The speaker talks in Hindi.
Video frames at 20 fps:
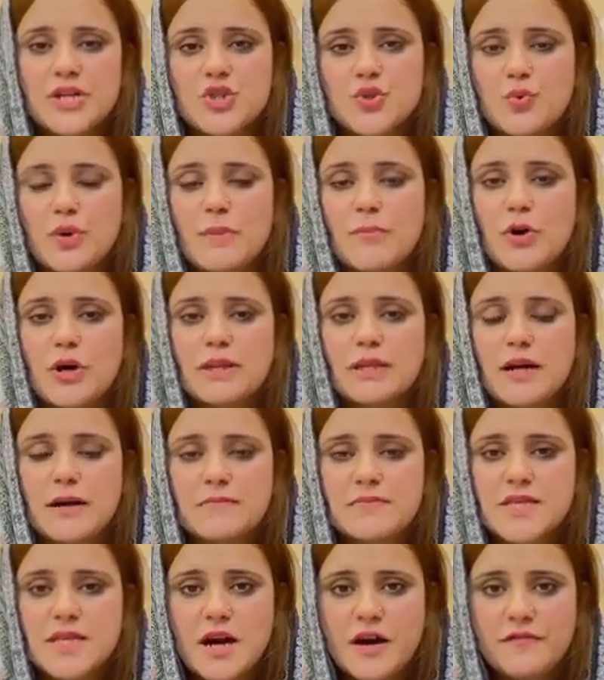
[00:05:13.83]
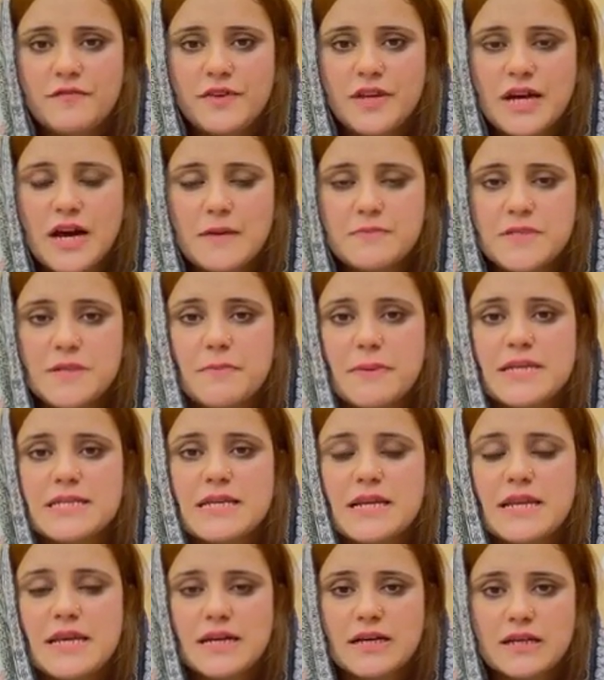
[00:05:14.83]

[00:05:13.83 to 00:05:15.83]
रेशो है बहुत कम सहाफ़ी हैं आपसे पैसा